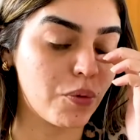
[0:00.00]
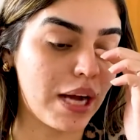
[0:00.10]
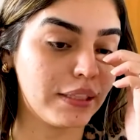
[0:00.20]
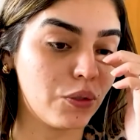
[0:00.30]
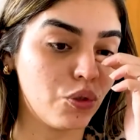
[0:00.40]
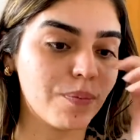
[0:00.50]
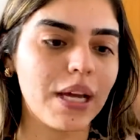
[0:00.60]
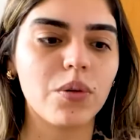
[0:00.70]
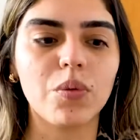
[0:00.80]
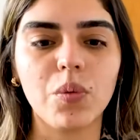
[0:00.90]
o artigo
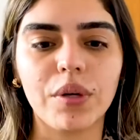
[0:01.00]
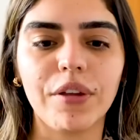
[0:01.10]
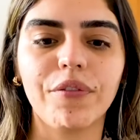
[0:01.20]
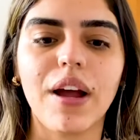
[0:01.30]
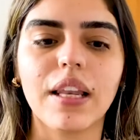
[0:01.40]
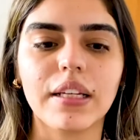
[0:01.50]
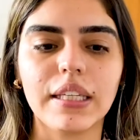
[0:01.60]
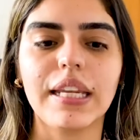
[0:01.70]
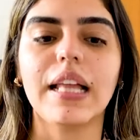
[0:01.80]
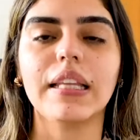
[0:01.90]
número 1 que fala
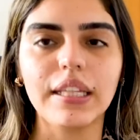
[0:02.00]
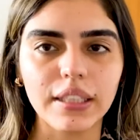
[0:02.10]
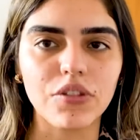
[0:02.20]
que além